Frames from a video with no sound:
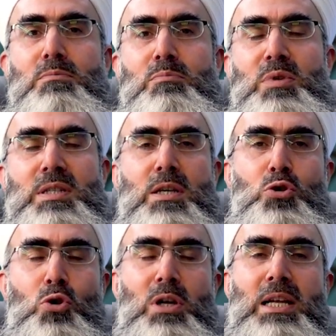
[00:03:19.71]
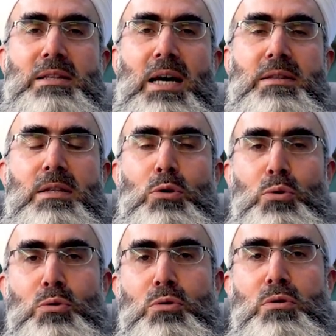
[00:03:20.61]
bize söyleten de
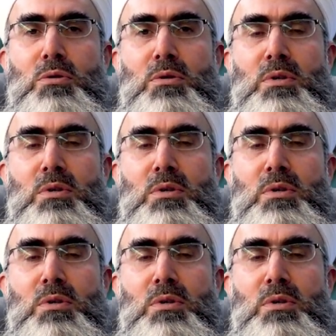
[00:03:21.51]
odur.